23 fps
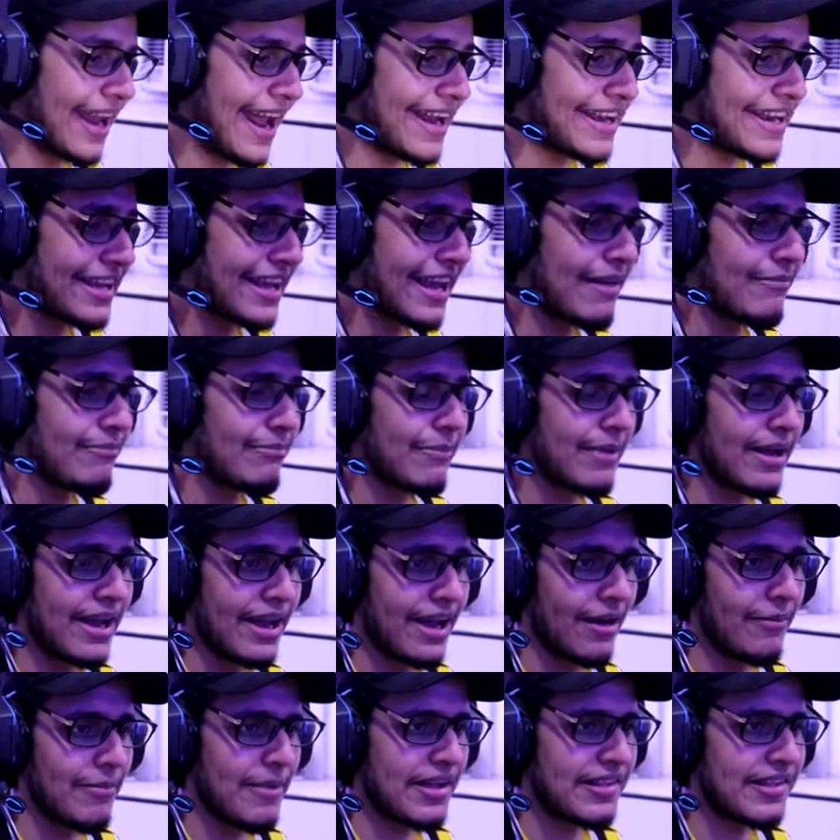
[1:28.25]
ग्रैनी गेम में
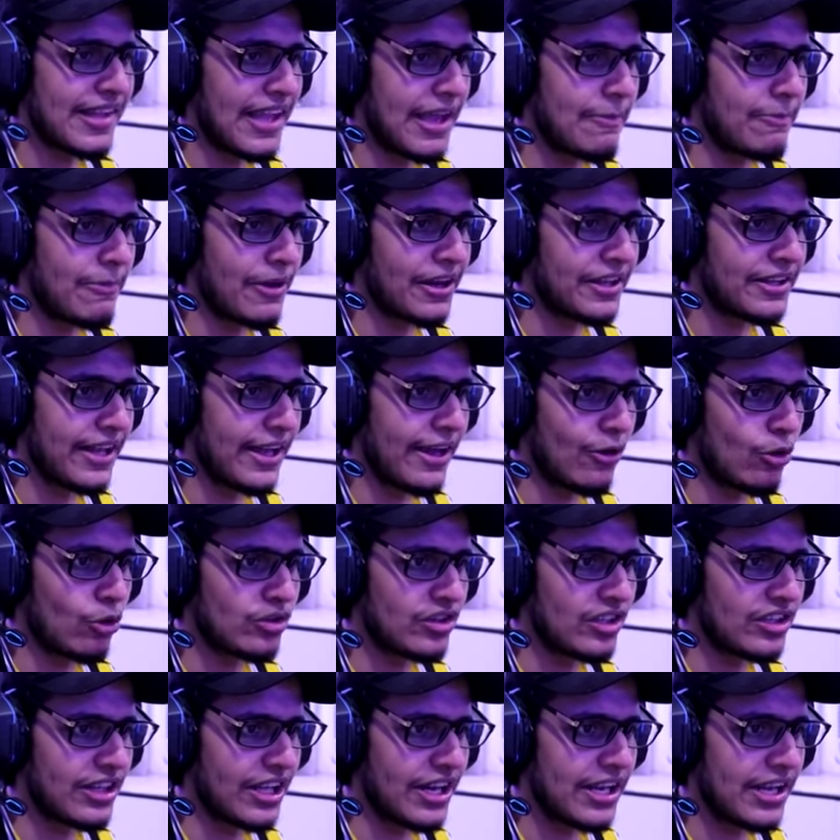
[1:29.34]
हम एस्केप करते हैं
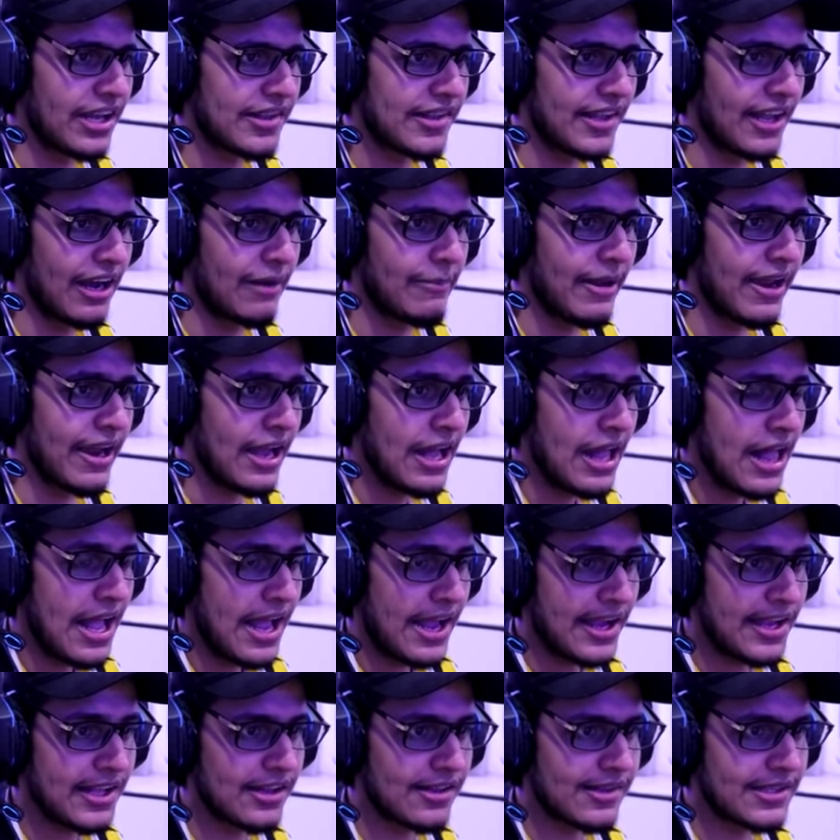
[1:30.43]
उसी तरीके से हमें
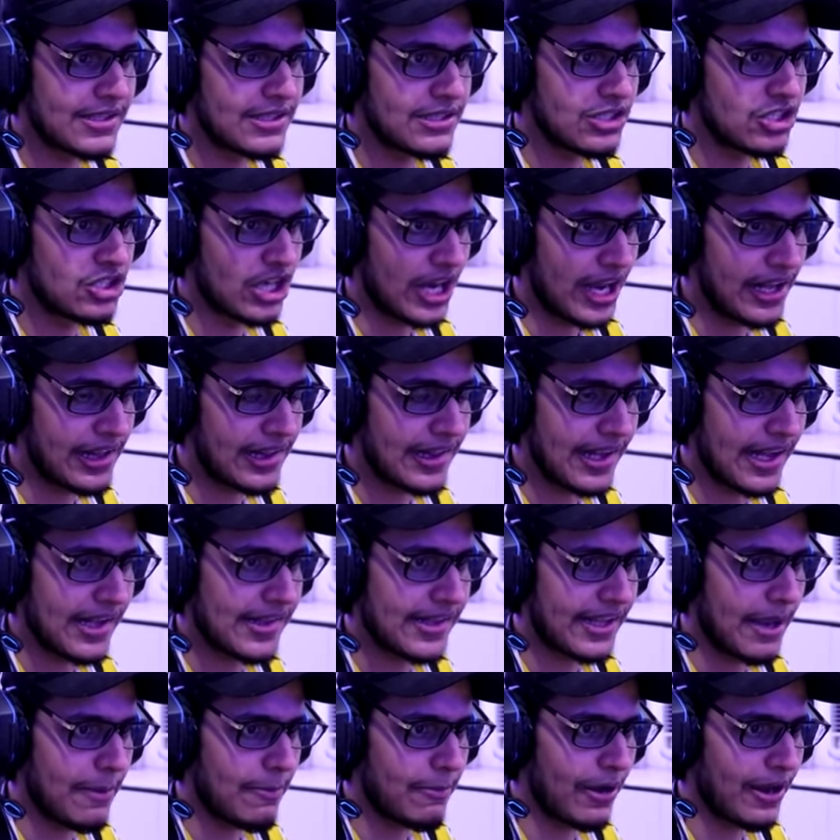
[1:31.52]
इस जेल से
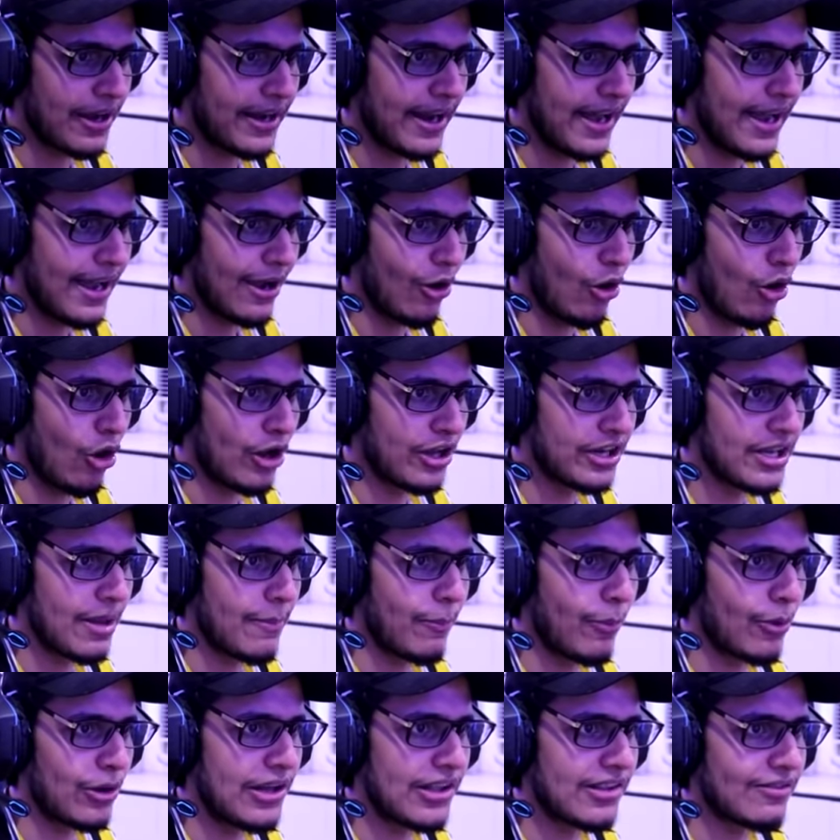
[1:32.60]
एस्केप करना है और ये
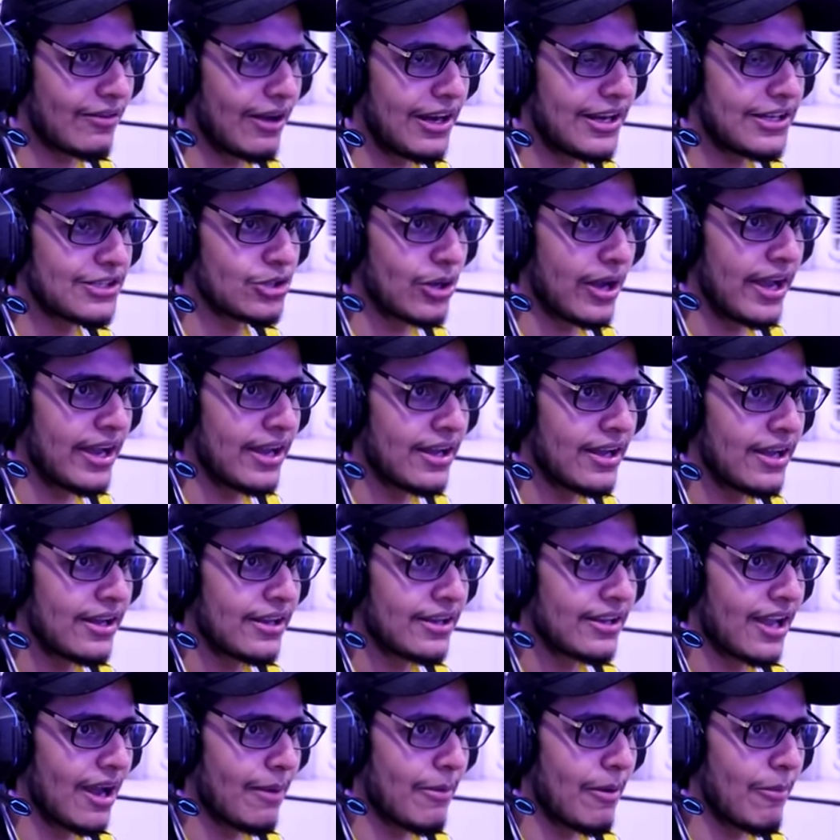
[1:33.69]
पुलिस वाले जो है
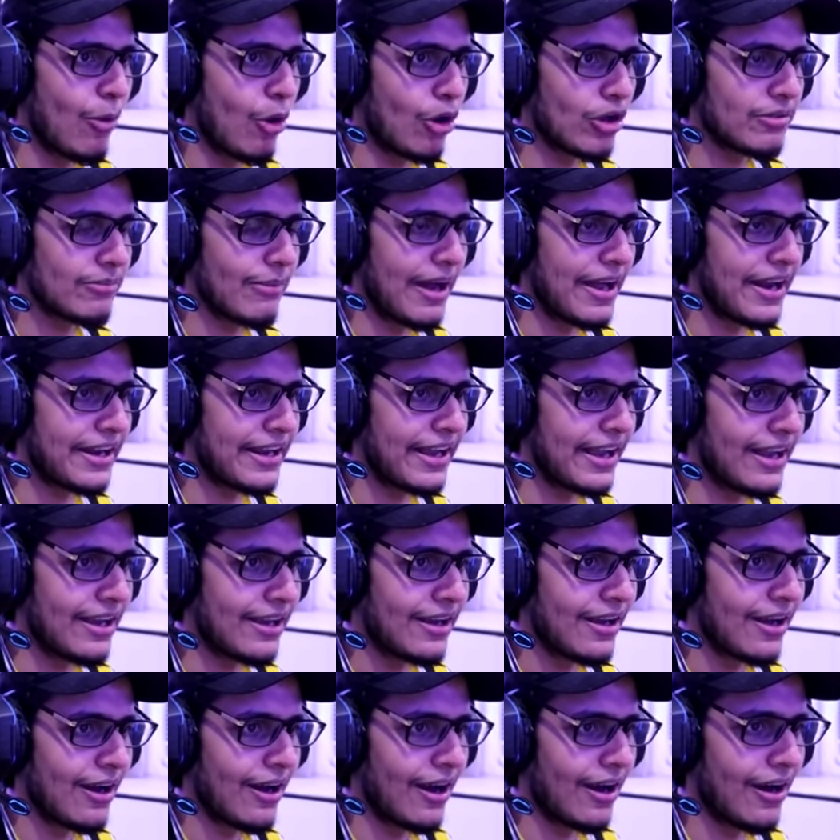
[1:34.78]
ये हमें बहुत मारेंगे
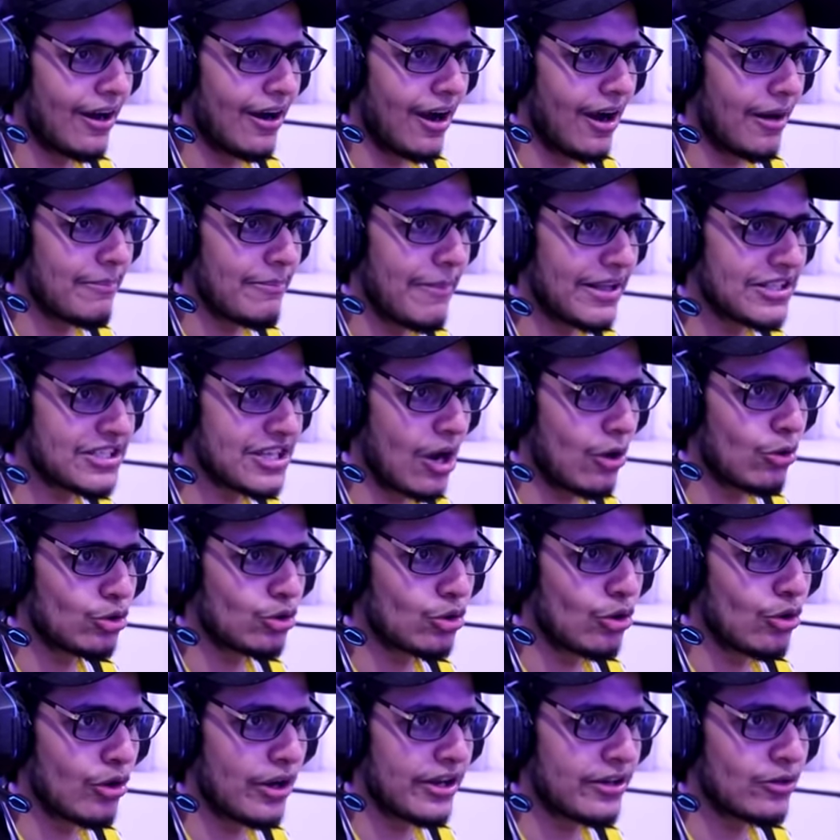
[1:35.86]
आ, मैं चाहूँ
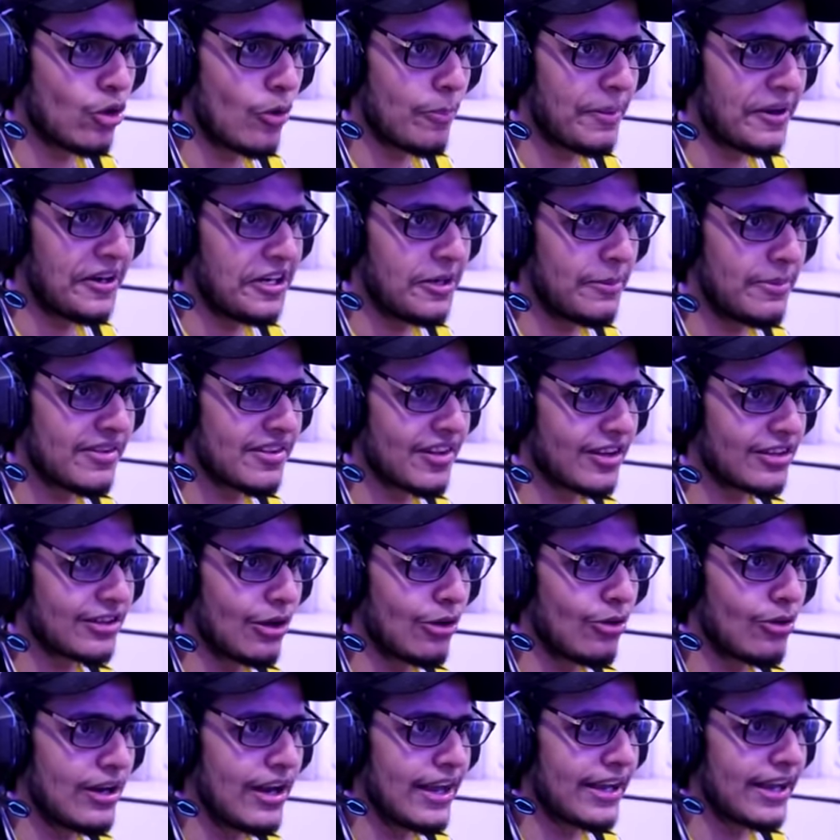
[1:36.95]
तो इनको पीट भी सकता
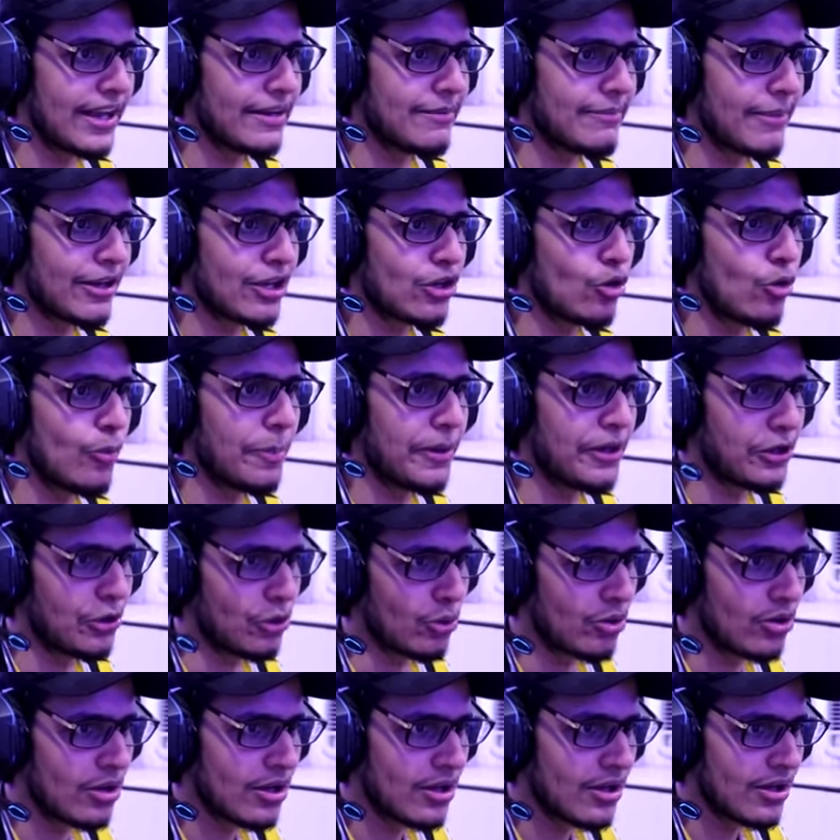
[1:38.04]
हूँ लेकिन मैं क्यों पीटूँ